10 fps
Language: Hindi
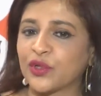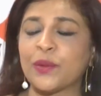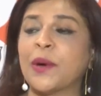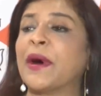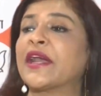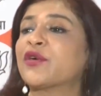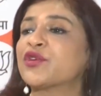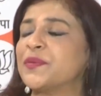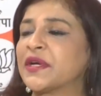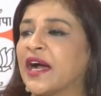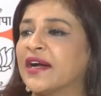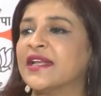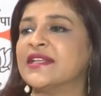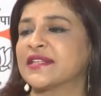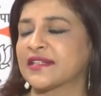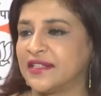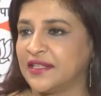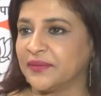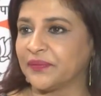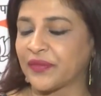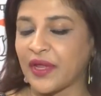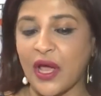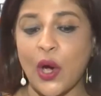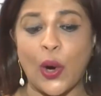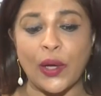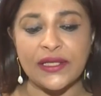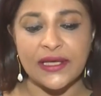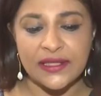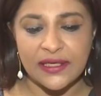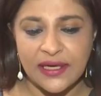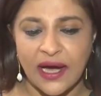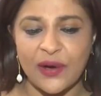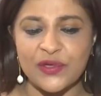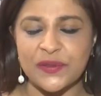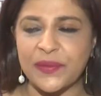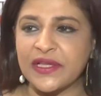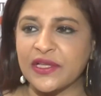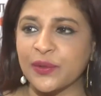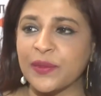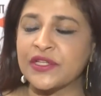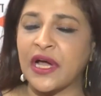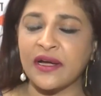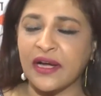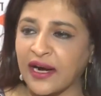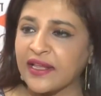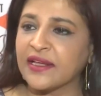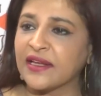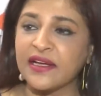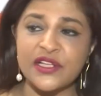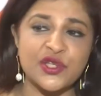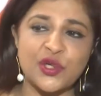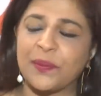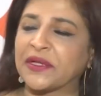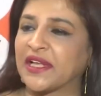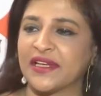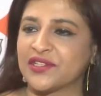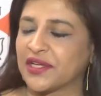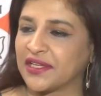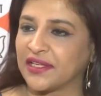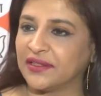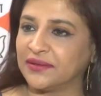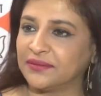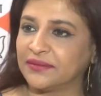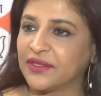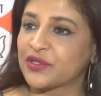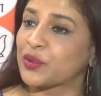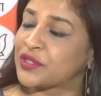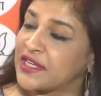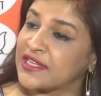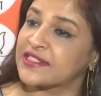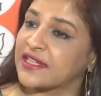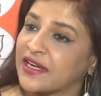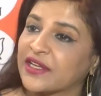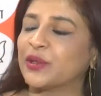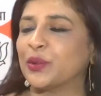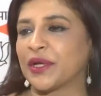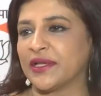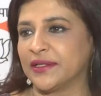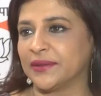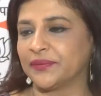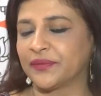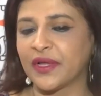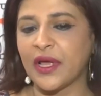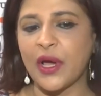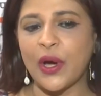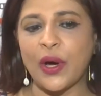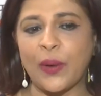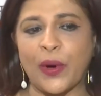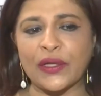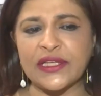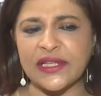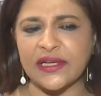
तुम हमारा कुछ बिगाड़ नहीं सकती और ये तक कहा उसमें कि तुम्हें जहां गाड़ेंगे ना किसी को पता नहीं चलेगा सोचिए किस तरह के लोग हैं ये बहुत ही